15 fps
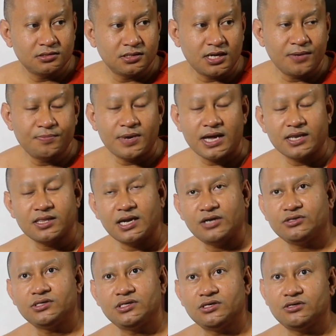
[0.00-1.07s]
nam ban
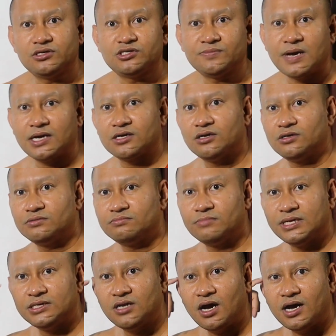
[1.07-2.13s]
sao chiều ở ba con nòng
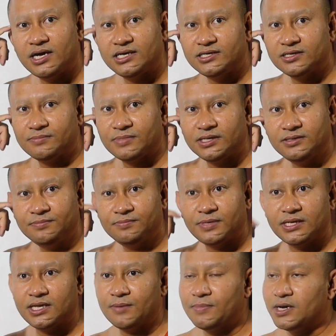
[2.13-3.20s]
bảy đợi giờ mấy,
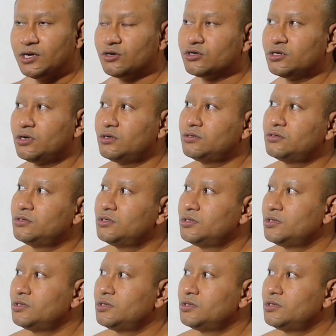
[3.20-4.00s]
bàn tay bên đâu con nòng